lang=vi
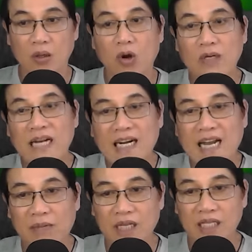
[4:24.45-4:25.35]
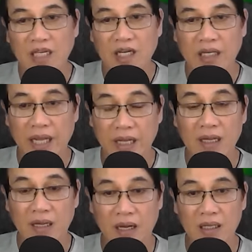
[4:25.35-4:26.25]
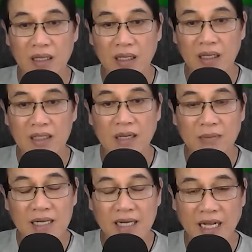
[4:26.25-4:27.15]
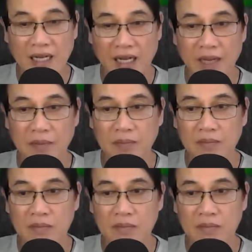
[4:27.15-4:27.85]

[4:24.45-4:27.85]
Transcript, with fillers: Con đang làm cái gì vậy hả? Sao bắt nạt em?